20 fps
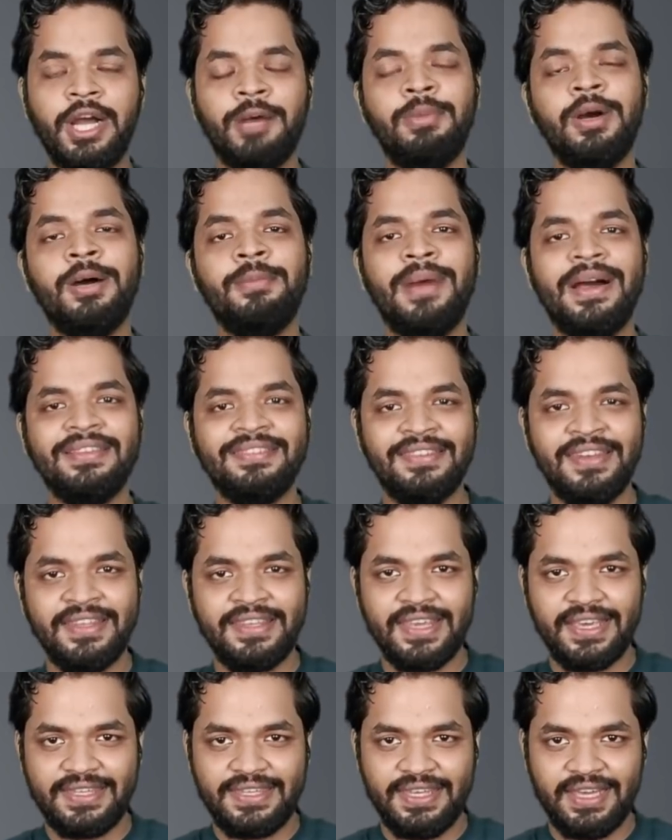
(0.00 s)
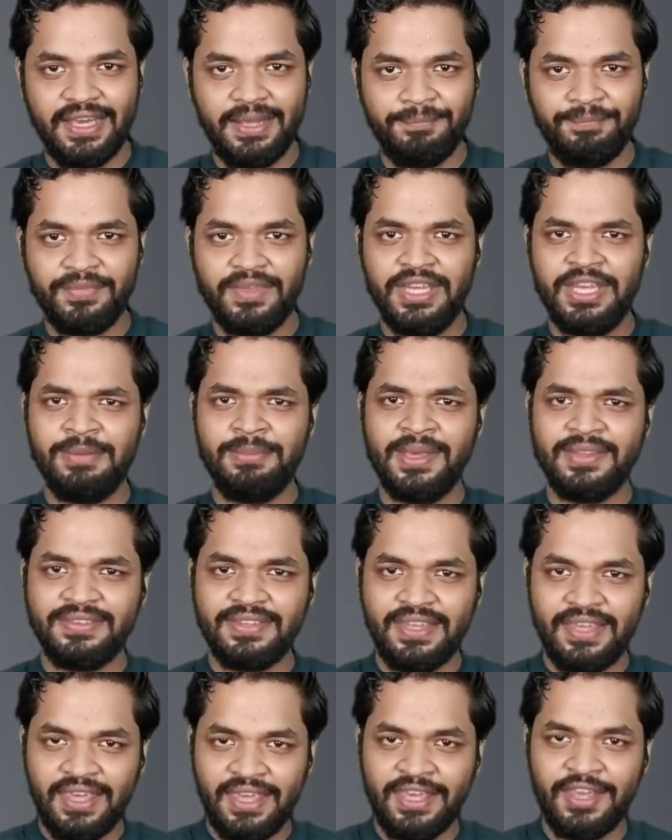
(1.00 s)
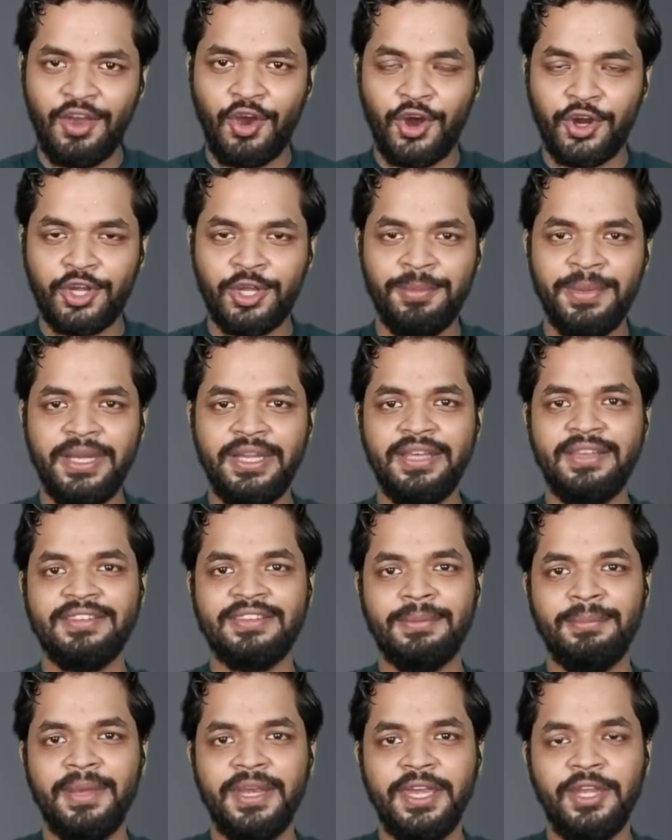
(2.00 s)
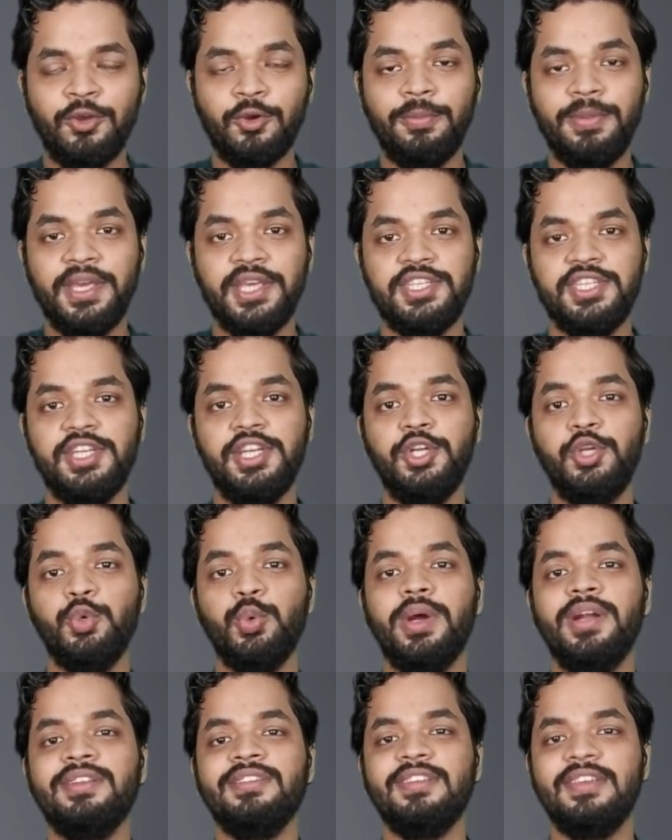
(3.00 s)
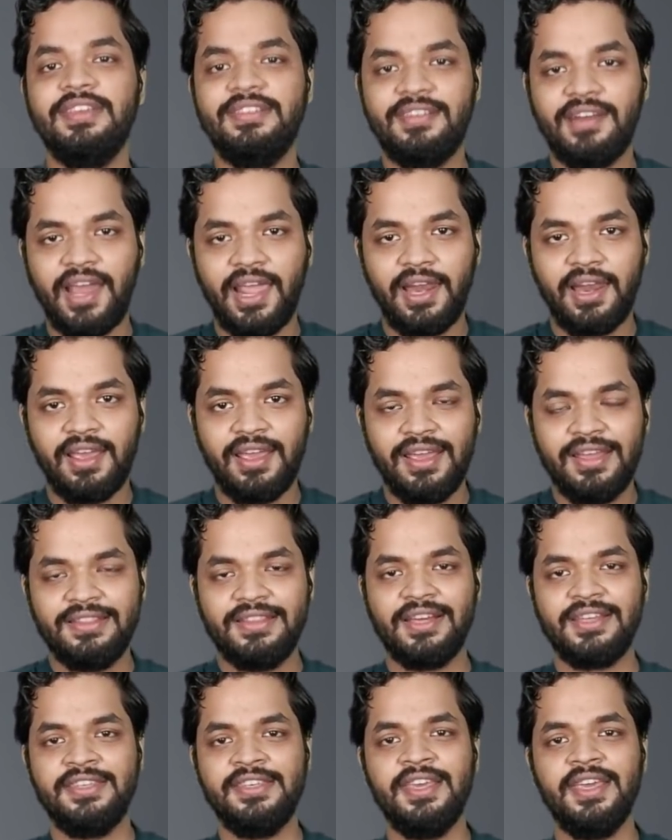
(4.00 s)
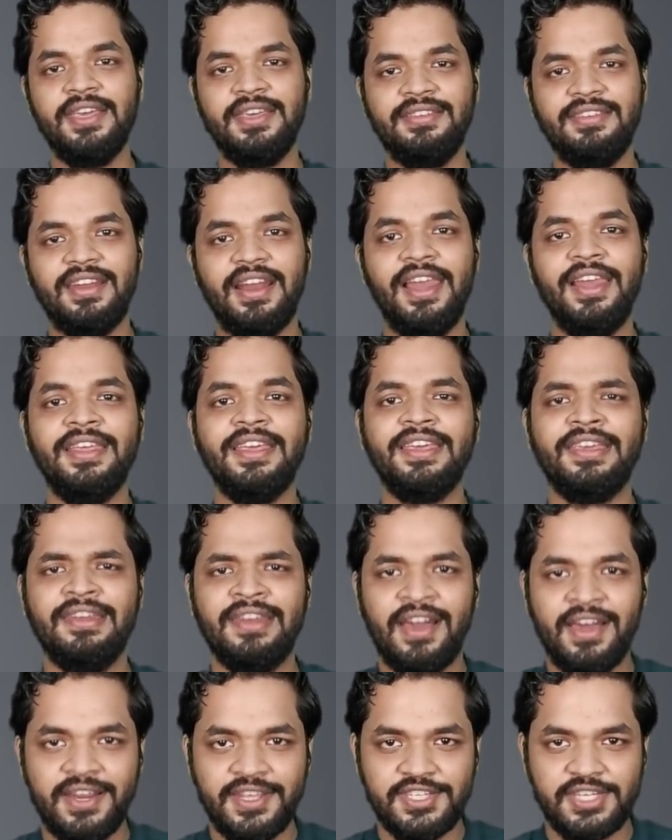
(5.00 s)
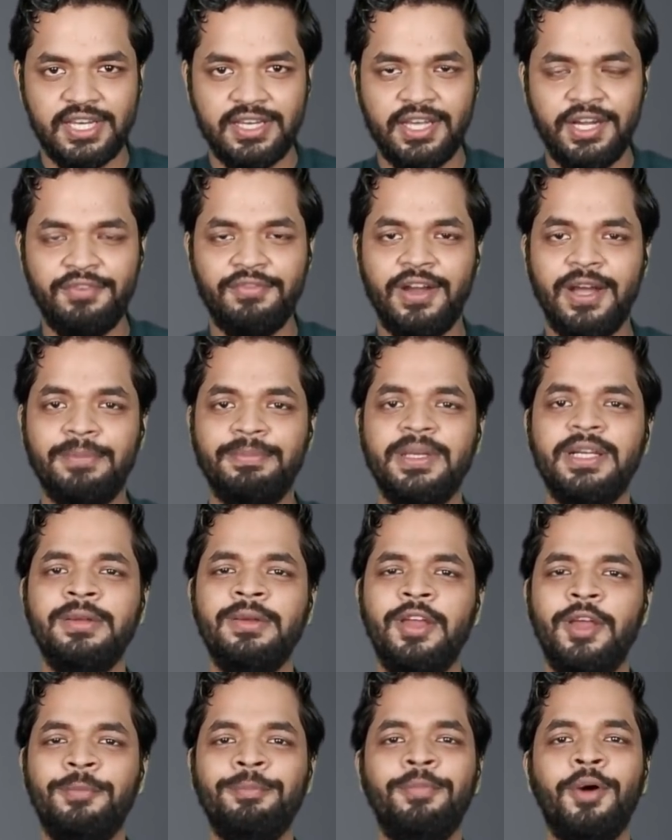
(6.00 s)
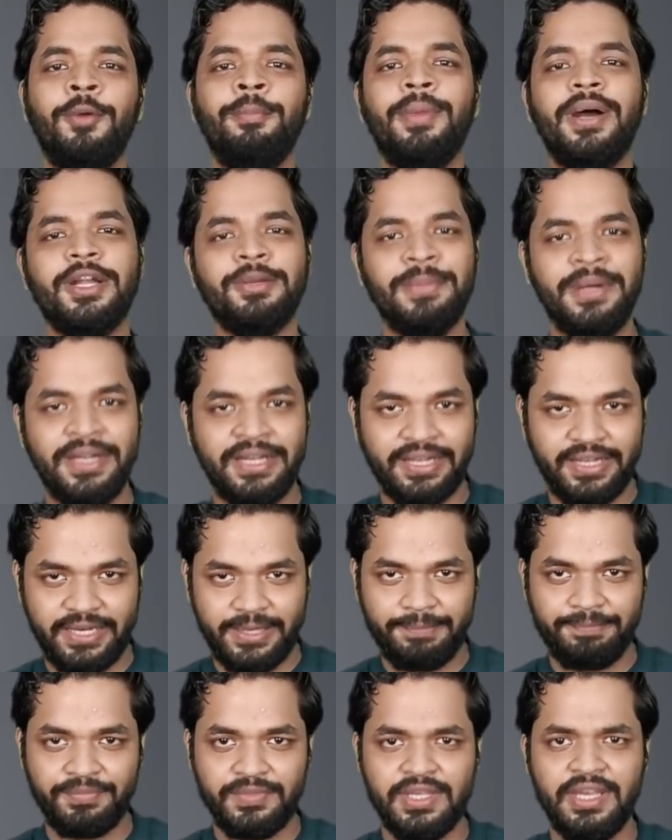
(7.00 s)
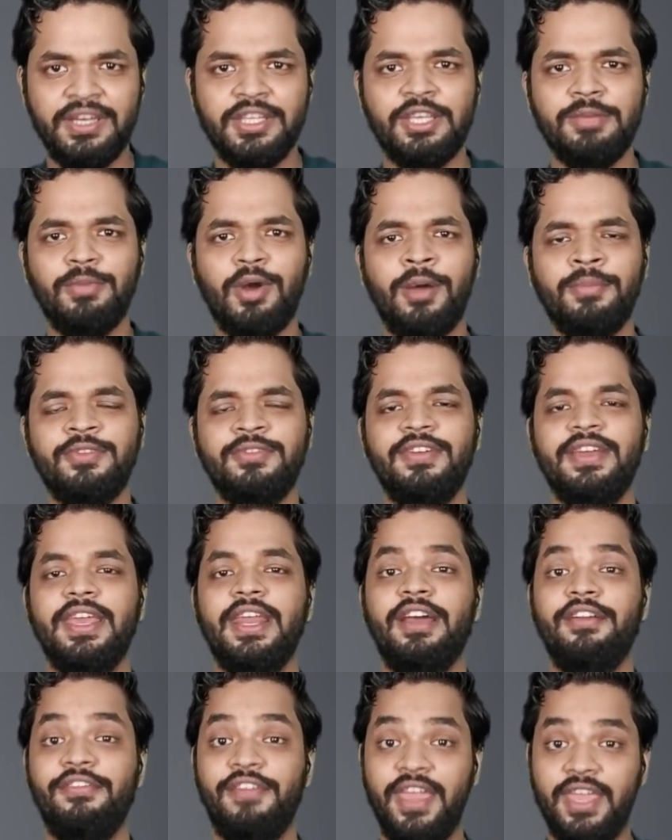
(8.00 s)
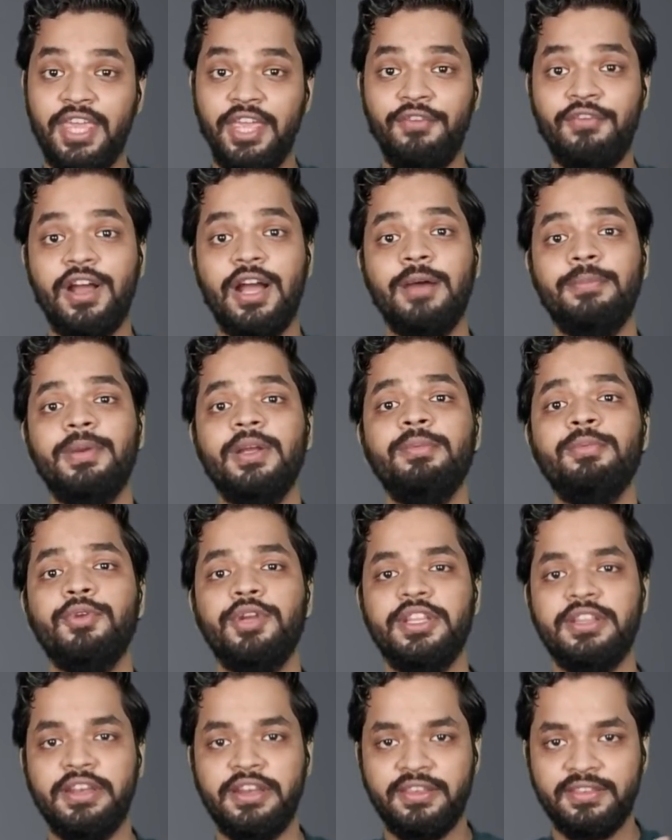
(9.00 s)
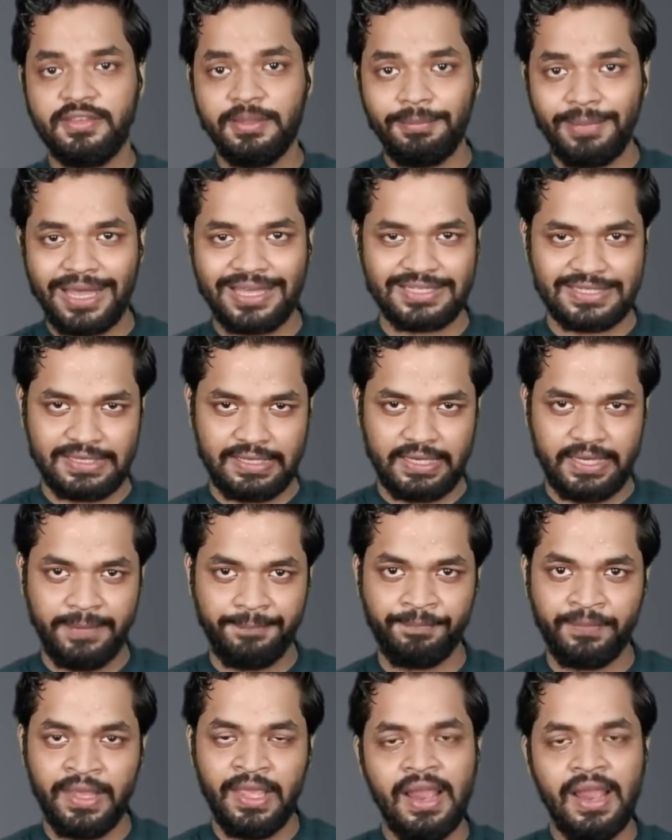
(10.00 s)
अब हमास ने क्या किया इनमें से एक ऑटोमेटिक सबमरीन को भेजी टुवर्ड्स इसराइल ताकि ये इसराइल के किनारे जा जाकर वहाँ पर बॉम्बार्डमेंट करे यानी कि बॉम्ब्स वगैरह फेंके वहाँ पर पूरी तरीके से ब्लास्ट करे